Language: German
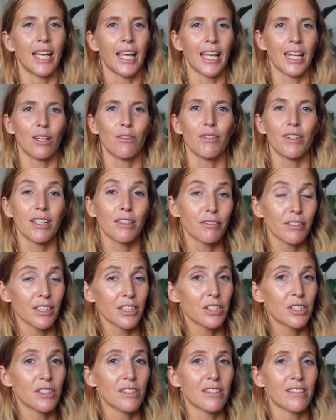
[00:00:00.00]
entweder
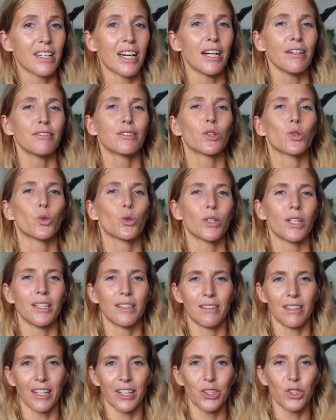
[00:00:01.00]
frischen Saft oder
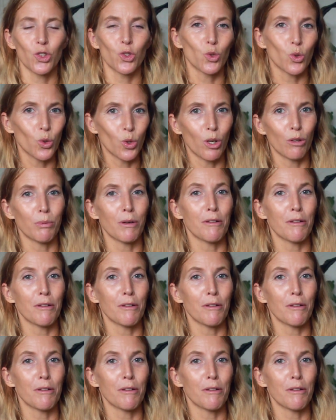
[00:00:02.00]
ätherisches Öl.